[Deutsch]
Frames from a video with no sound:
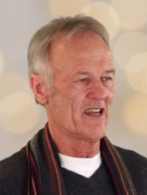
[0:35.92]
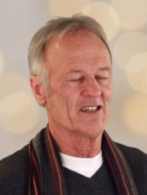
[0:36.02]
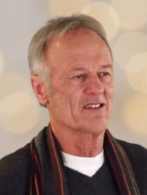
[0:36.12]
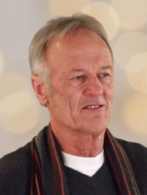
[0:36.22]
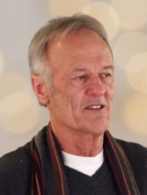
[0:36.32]

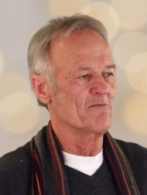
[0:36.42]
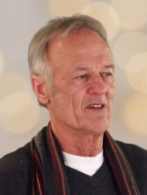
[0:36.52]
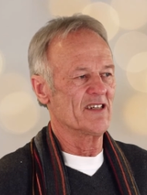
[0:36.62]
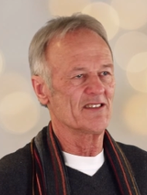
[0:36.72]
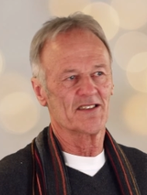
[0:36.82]
eigentlich an
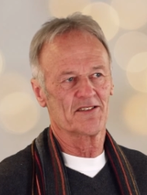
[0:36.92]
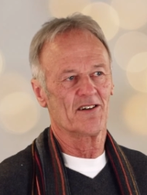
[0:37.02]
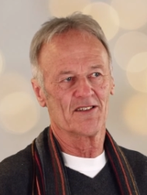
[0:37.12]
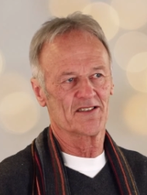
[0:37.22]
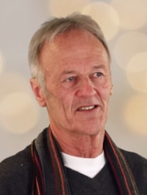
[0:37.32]
dem Ende des
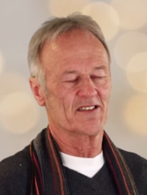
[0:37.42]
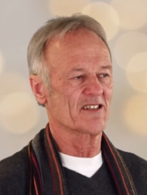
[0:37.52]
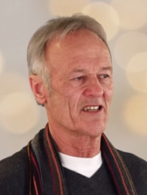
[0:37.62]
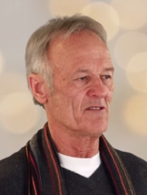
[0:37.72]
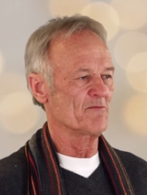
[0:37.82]
Tages nicht
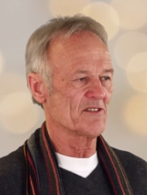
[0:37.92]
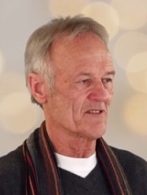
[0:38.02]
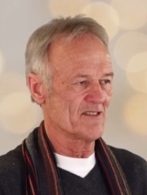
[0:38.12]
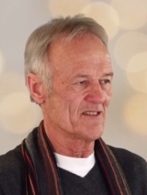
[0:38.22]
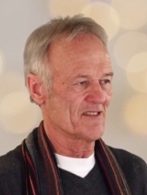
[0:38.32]
erkennbar,
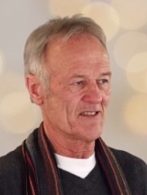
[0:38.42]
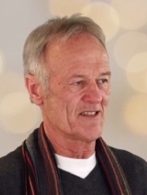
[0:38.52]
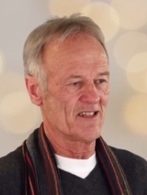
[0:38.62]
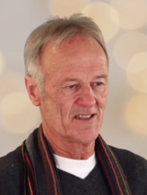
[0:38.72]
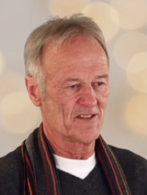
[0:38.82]
sondern das
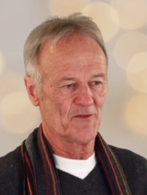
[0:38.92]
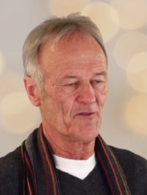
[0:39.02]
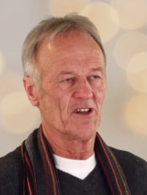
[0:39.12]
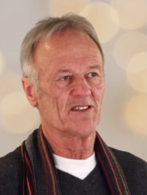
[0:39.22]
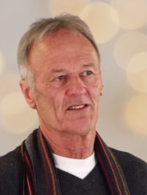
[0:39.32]
ist
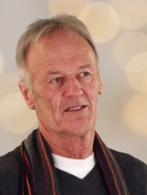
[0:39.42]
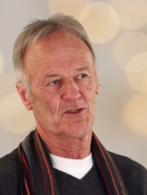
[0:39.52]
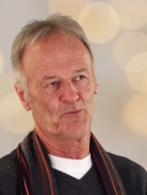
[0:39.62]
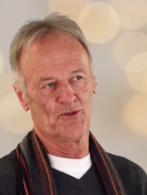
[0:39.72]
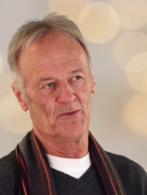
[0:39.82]
sofort
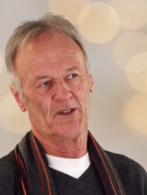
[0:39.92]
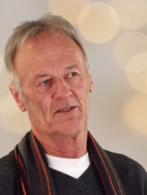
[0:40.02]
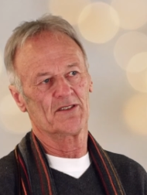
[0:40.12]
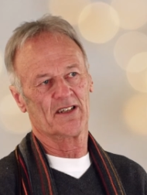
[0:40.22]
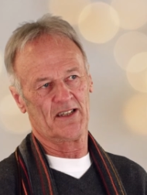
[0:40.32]
spürbar
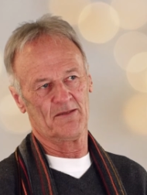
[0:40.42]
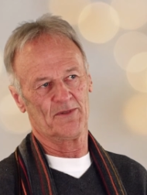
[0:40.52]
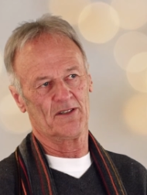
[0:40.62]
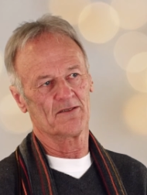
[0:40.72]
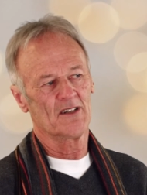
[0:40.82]
und
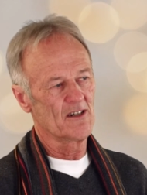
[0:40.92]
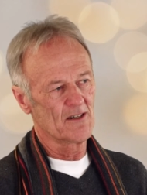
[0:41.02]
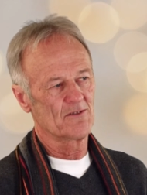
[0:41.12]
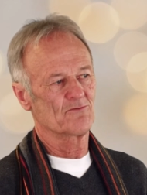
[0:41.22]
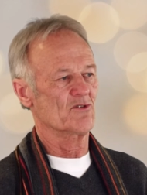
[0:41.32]
erkennbar.
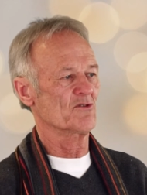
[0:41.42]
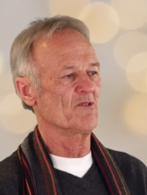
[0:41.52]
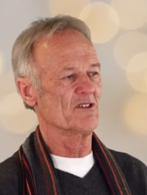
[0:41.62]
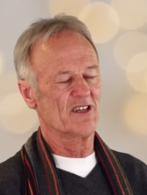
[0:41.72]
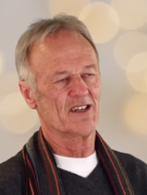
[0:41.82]
Und das
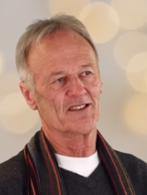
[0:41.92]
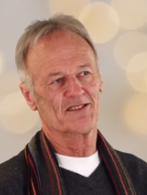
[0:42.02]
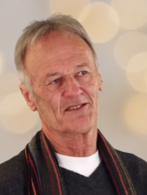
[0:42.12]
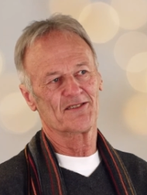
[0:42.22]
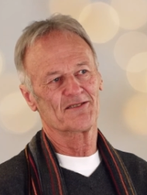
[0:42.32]
macht
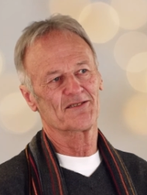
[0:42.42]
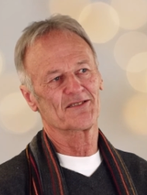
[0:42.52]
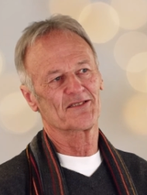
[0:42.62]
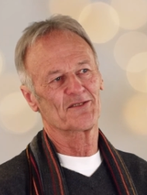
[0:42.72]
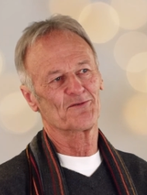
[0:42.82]
eigentlich den,
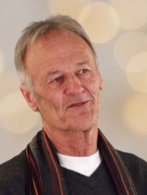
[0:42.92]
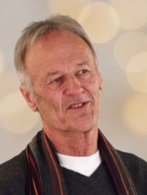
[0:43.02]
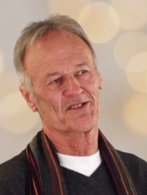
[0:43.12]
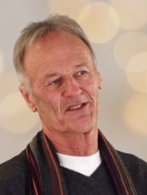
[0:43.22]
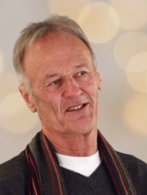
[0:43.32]
das, den
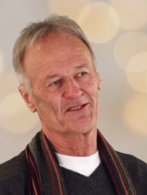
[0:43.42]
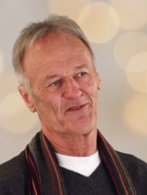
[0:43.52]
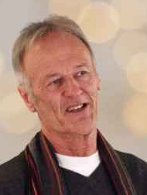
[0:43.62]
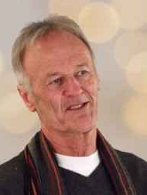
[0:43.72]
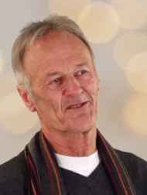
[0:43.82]
Unterschied aus,
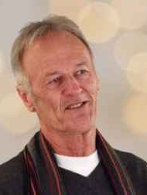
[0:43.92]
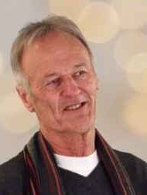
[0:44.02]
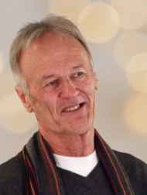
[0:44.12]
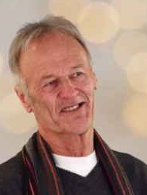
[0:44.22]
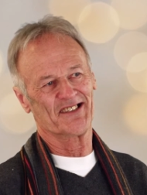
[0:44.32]
vielleicht zu anderen